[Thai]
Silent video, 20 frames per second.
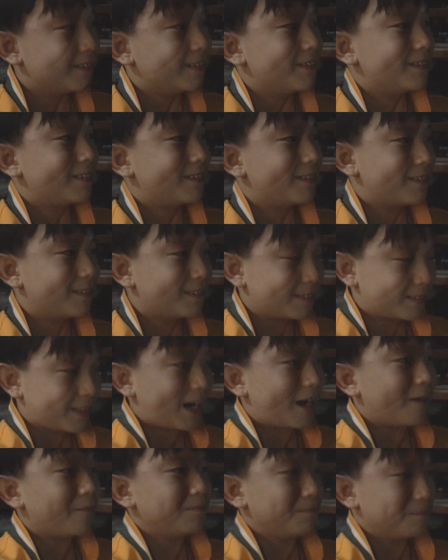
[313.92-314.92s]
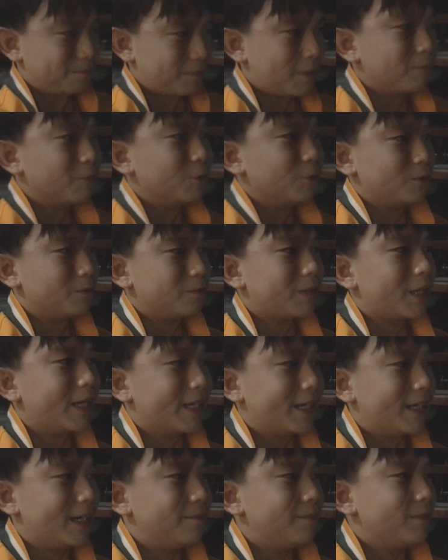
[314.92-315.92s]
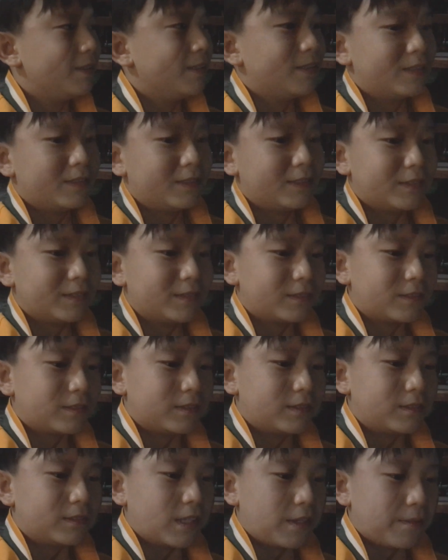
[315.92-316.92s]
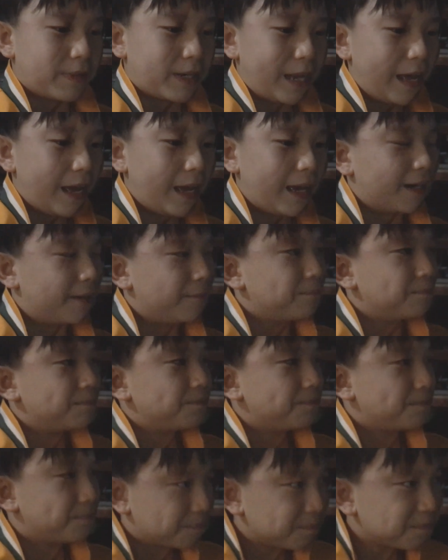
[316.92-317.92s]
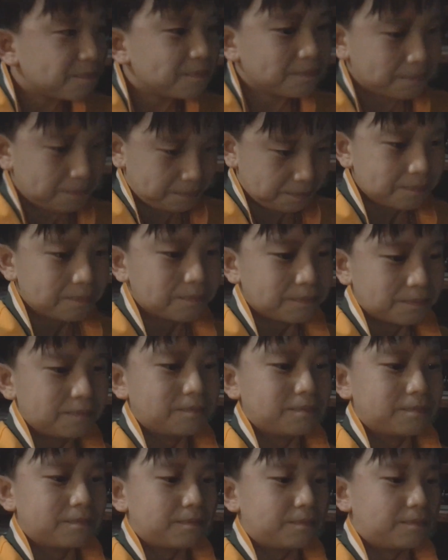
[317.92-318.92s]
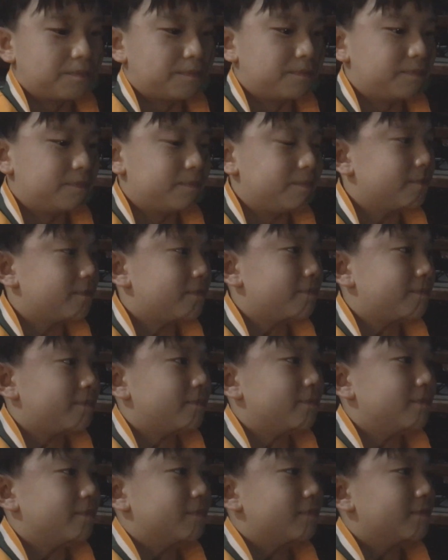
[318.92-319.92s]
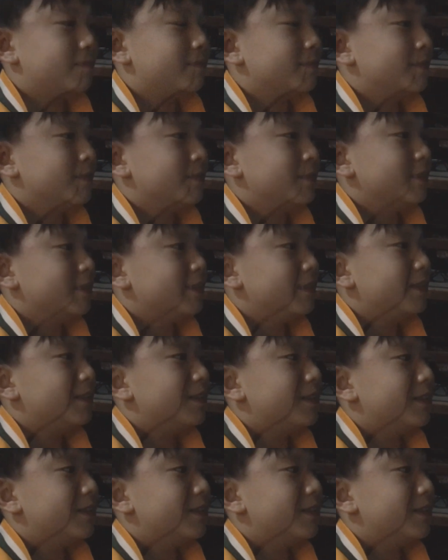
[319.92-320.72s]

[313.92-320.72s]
มีคนประมูลมาบเมื่อกี้ได้ปไปเท่าไหร่แล้วเนี่ยสสี่พันห้าี่พันห้าใช่ไหมแล้วน้องกันไปเล่นดนตรีที่อื่นๆด้วยไหม